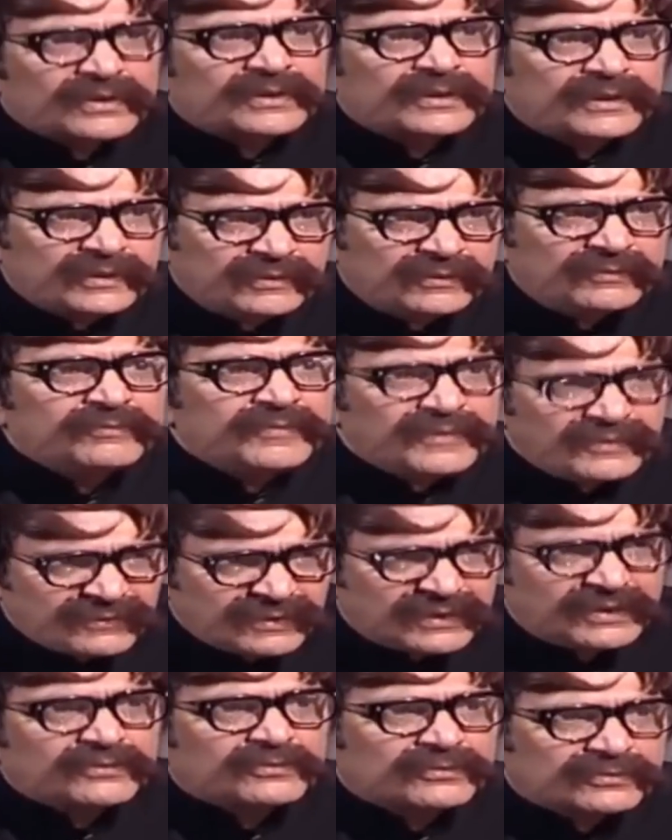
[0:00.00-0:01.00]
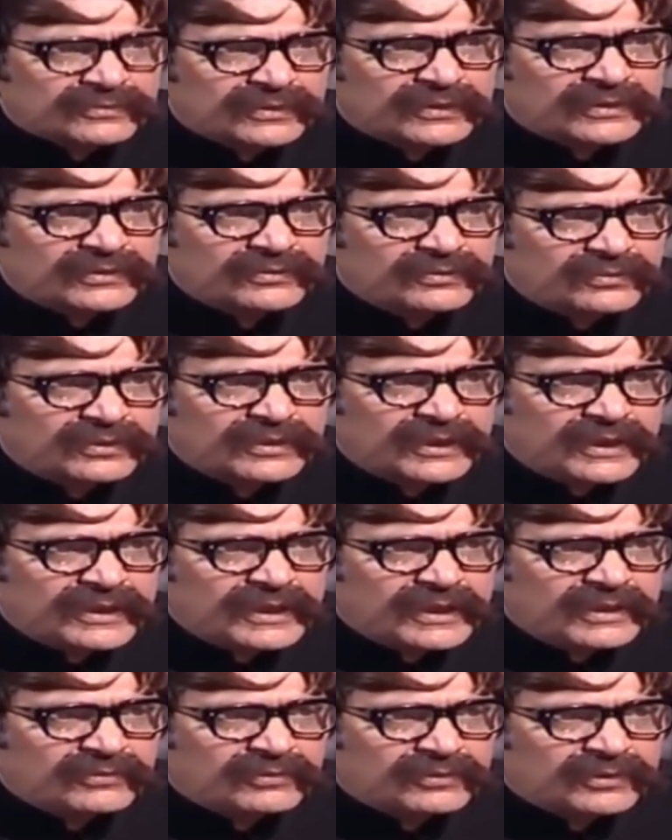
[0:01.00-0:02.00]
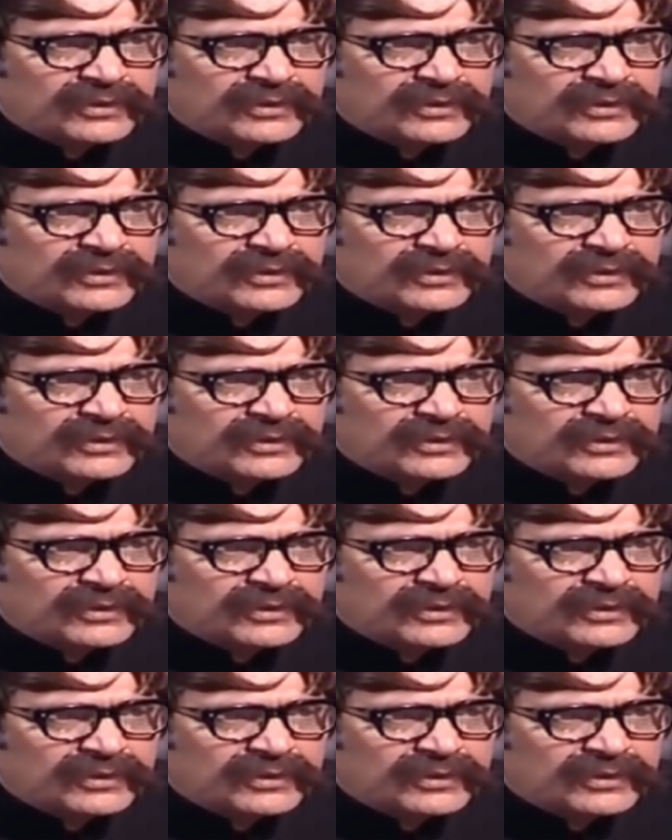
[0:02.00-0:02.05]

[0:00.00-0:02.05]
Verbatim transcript: औरत की बीवी की रुखसती होती है या नहीं